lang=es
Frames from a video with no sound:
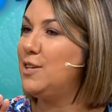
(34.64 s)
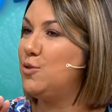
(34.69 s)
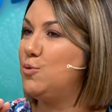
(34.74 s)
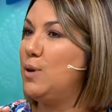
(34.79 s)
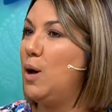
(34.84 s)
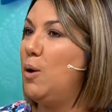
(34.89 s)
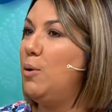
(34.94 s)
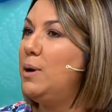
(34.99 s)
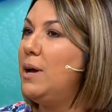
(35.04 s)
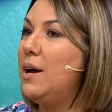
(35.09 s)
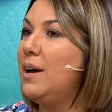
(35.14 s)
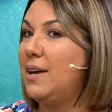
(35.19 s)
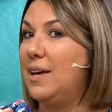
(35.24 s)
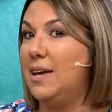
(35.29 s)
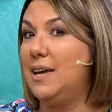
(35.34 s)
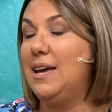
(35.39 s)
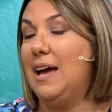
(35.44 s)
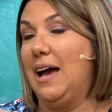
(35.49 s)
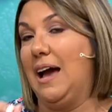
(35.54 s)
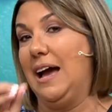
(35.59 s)
una obra
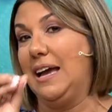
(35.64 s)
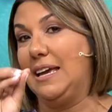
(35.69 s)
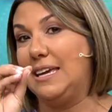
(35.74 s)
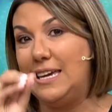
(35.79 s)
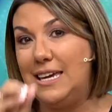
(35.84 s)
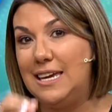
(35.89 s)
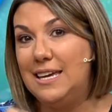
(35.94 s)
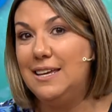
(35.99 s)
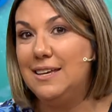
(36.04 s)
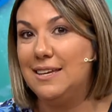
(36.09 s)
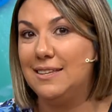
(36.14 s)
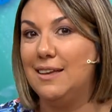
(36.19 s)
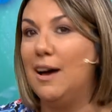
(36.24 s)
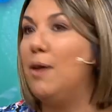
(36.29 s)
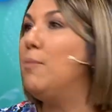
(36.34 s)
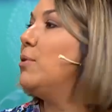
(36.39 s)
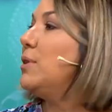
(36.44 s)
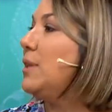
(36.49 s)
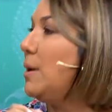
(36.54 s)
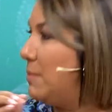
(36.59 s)
que aquí
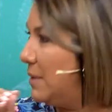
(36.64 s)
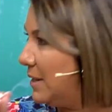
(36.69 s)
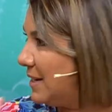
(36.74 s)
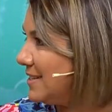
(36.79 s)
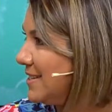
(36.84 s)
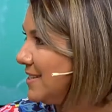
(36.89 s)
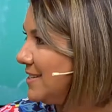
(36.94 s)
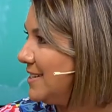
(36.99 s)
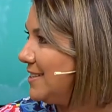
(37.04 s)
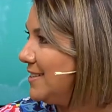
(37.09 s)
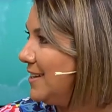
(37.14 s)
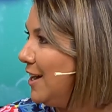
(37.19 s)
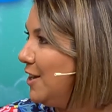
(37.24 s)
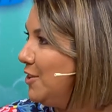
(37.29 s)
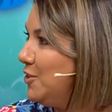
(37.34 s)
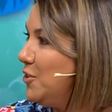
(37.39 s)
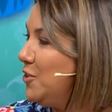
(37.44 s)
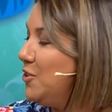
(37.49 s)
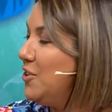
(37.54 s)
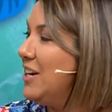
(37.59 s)
estábamos también
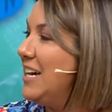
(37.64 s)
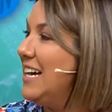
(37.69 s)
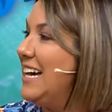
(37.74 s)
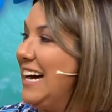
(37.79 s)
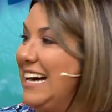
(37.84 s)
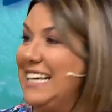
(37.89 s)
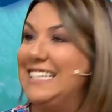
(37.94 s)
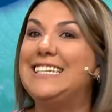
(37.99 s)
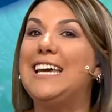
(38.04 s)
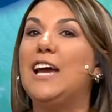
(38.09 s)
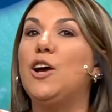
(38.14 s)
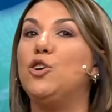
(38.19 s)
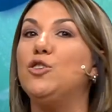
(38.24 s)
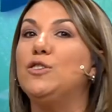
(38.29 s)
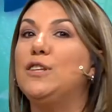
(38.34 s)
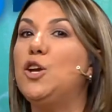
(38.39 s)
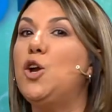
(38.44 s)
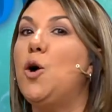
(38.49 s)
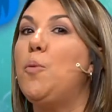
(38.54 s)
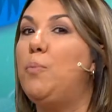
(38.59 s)
necesitando. Así que
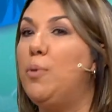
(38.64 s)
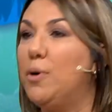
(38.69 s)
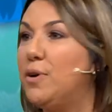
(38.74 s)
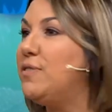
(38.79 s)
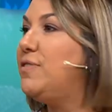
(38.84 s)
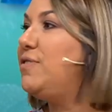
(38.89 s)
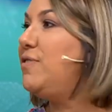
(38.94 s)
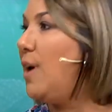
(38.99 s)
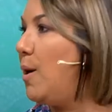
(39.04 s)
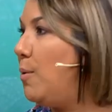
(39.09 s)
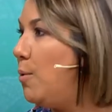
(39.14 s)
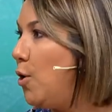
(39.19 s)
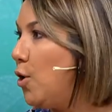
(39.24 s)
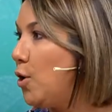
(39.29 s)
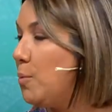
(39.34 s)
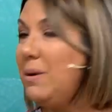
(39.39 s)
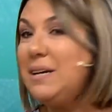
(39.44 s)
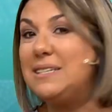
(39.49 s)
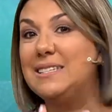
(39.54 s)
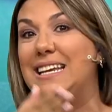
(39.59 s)
contanos, por
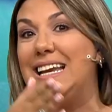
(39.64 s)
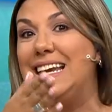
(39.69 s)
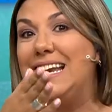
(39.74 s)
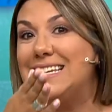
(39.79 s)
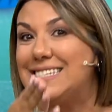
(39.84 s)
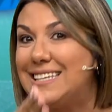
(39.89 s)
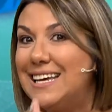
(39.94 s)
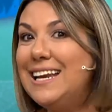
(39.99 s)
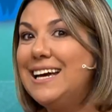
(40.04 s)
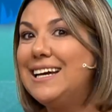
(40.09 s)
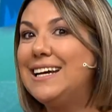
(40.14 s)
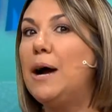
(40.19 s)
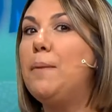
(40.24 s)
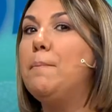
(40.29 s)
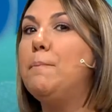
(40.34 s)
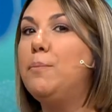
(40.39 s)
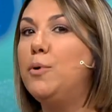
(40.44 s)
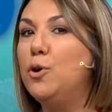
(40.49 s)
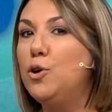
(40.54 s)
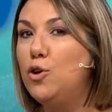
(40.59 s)
favor, va a ser en la sala
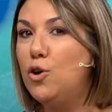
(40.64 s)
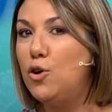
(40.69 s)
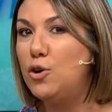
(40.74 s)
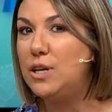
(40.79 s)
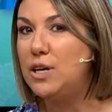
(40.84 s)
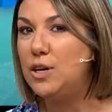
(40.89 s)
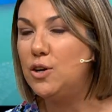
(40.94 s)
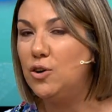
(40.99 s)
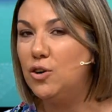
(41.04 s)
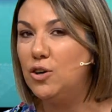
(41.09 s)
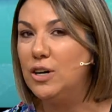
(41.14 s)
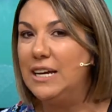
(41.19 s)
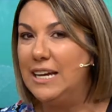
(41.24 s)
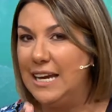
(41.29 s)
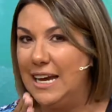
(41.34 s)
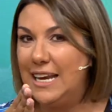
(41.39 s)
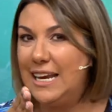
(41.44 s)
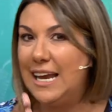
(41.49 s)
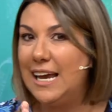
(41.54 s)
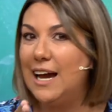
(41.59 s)
Campodónico,
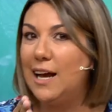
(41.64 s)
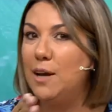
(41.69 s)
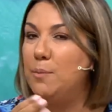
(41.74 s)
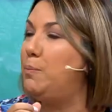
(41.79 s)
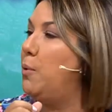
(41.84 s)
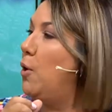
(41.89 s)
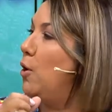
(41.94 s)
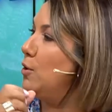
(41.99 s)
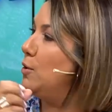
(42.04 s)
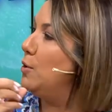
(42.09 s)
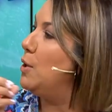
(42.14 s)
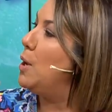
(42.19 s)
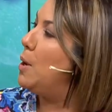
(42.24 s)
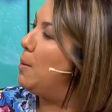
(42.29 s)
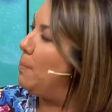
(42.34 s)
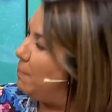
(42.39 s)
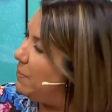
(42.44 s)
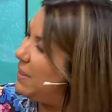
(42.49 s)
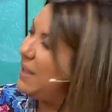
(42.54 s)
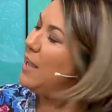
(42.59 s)
en el Galpón.
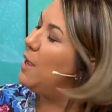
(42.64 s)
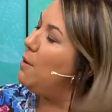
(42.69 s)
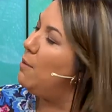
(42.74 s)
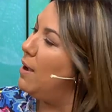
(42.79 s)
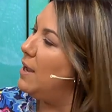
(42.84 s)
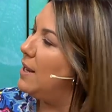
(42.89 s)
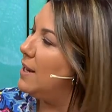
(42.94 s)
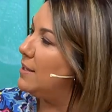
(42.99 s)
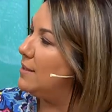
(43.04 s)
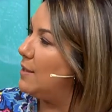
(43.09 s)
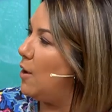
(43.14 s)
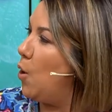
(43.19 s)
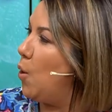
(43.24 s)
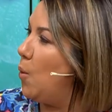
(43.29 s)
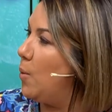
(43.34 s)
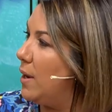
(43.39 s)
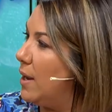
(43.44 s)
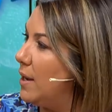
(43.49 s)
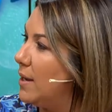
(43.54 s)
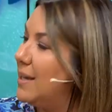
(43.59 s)
¿De qué va a ir esta
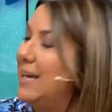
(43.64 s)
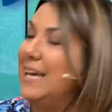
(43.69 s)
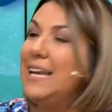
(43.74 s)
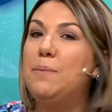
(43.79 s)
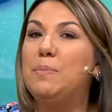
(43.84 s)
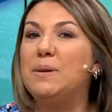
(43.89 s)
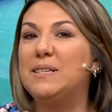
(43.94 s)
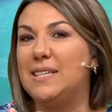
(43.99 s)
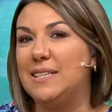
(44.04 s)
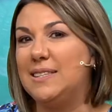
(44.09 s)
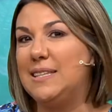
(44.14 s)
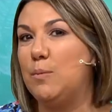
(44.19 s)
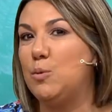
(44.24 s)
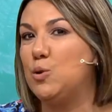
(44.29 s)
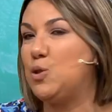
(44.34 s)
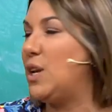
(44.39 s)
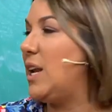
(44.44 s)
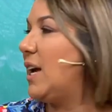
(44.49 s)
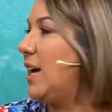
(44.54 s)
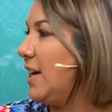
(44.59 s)
obra? ¿Qué le
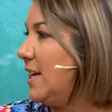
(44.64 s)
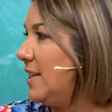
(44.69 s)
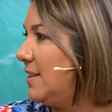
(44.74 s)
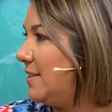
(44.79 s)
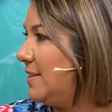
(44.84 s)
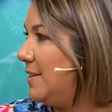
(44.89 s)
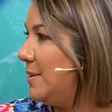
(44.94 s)
presentamos a la gente?